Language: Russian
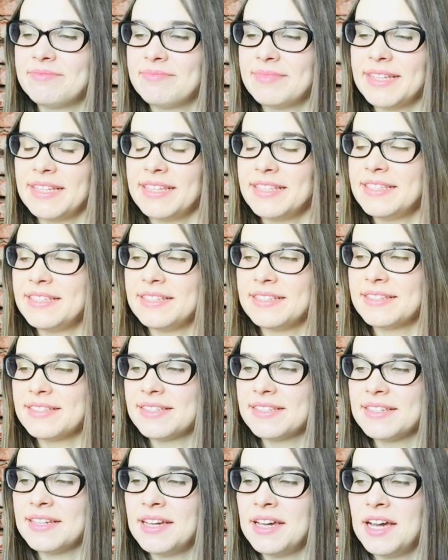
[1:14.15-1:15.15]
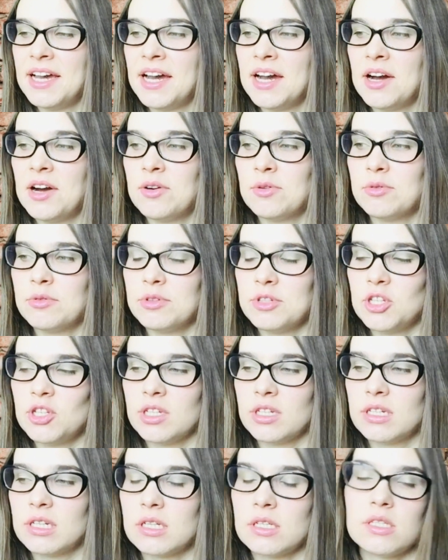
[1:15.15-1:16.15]
Молодец.
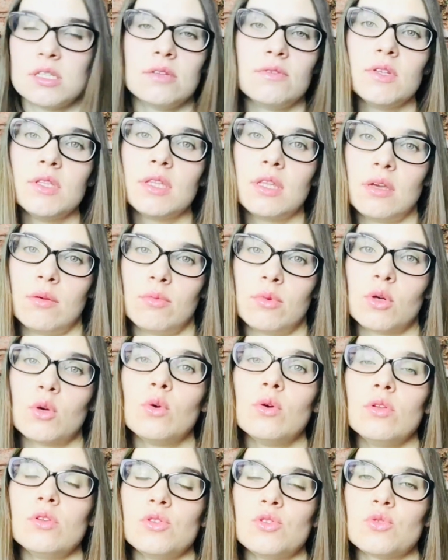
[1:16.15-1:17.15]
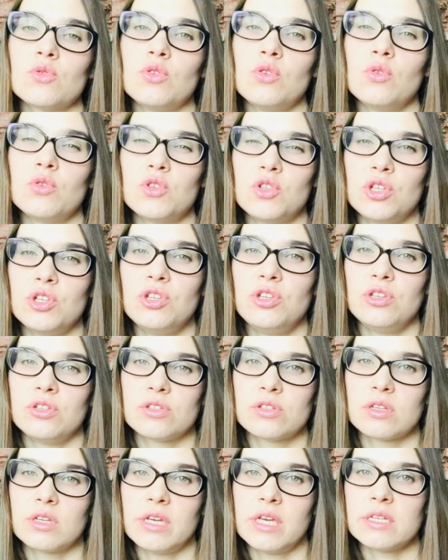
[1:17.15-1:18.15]
Очень красивый тембр. Голос у нее очень
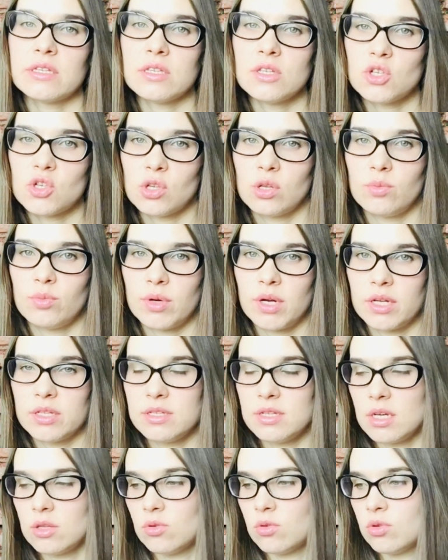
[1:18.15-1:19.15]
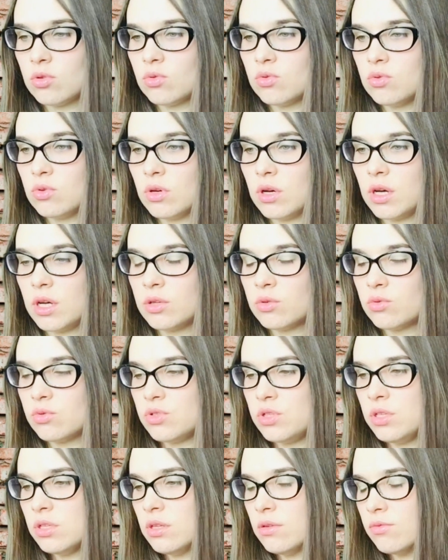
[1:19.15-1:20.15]
низкий. Я слышала про Диану
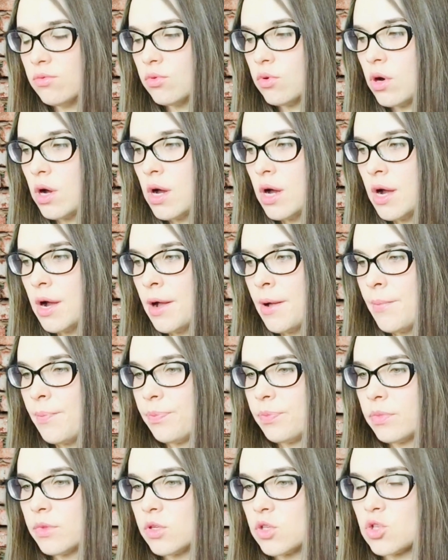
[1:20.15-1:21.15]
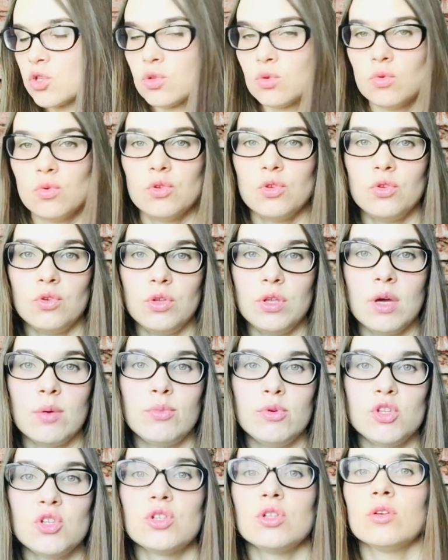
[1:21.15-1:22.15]
Анкудинову, что у нее
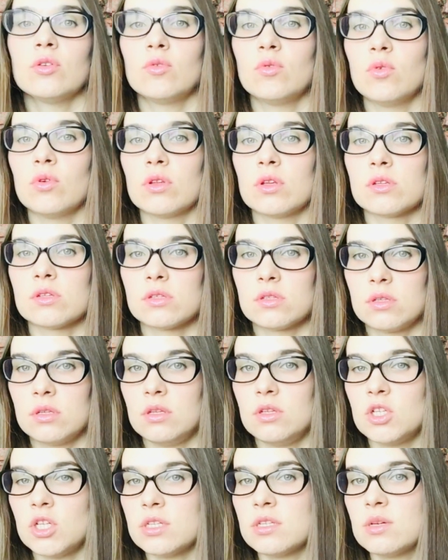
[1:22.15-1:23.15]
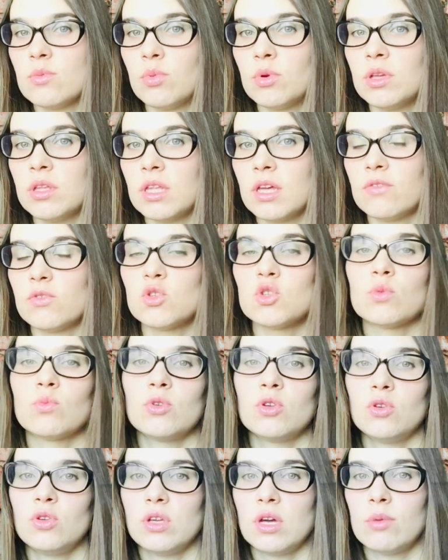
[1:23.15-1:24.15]
необычный голос. И сейчас я поняла, в чем
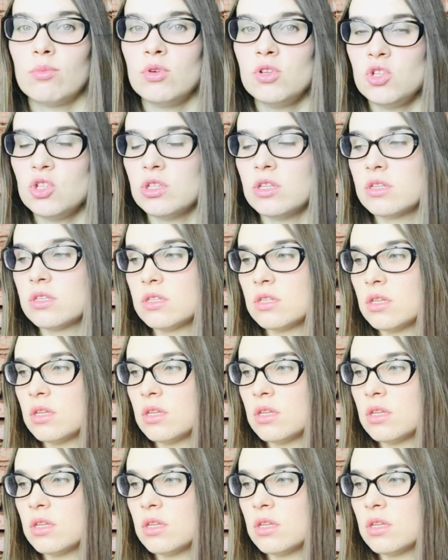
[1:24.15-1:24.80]
ее необычность.